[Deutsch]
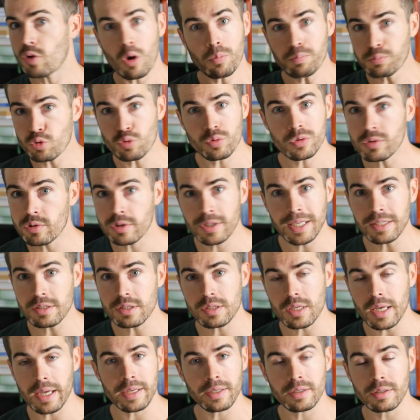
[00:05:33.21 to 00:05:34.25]
ob du
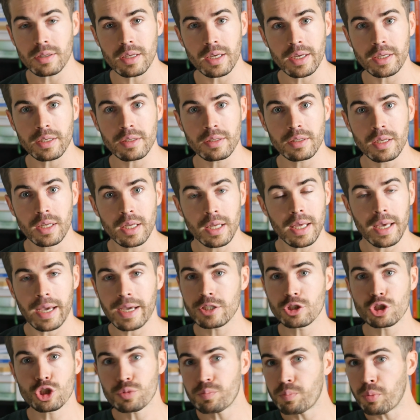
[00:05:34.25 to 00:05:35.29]
jetzt ein, ein,
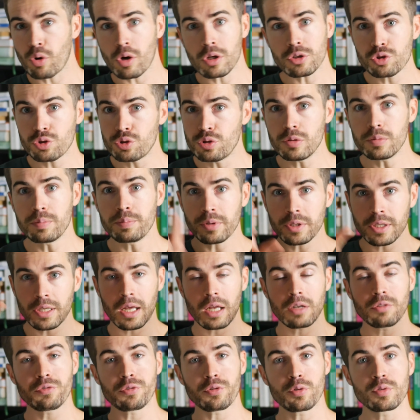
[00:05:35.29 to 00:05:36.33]
ein Sporttyp in
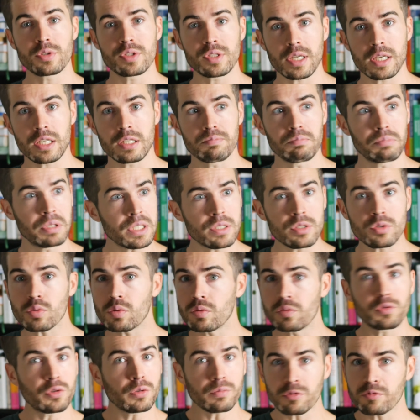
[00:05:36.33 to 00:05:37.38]
Anführungszeichen bist
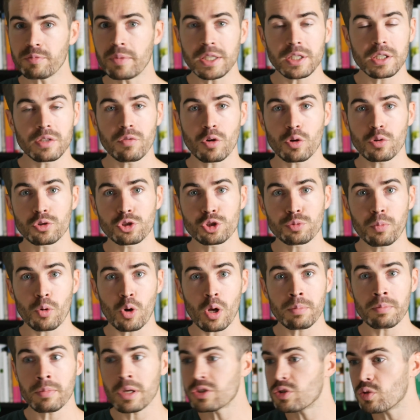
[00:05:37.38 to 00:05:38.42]
und fünfmal die Woche
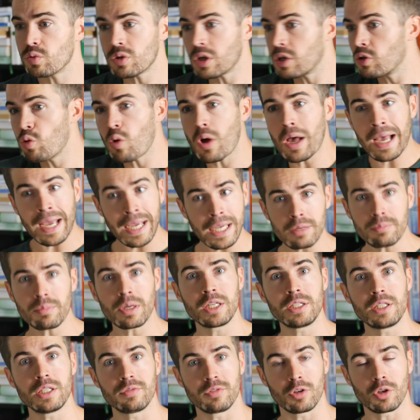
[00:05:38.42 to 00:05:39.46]
Sport machst oder nur
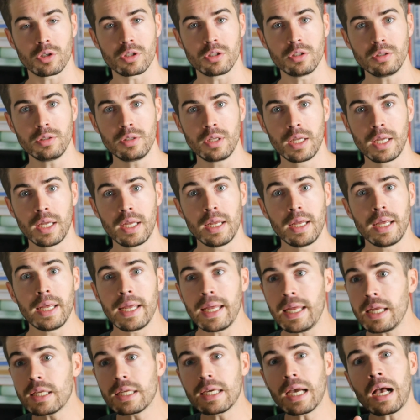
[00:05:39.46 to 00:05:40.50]
einmal die Woche,
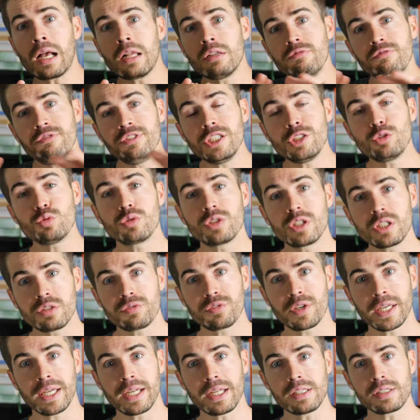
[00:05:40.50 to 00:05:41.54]
egal wie du
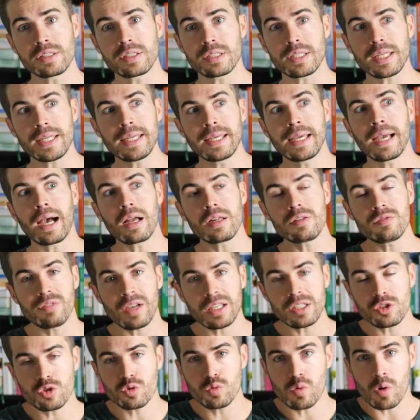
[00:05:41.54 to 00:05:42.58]
dich verhältst, egal
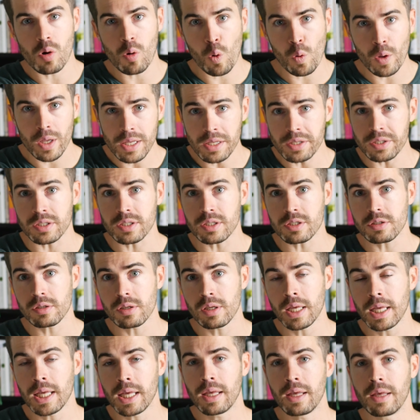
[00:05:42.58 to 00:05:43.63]
was du auch
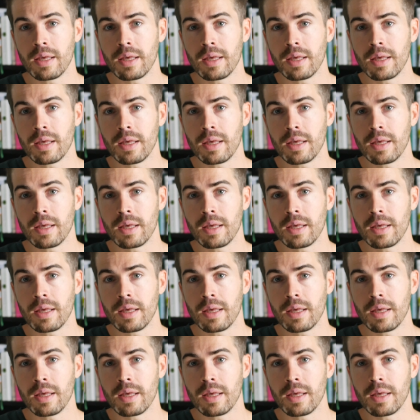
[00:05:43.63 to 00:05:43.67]
isst,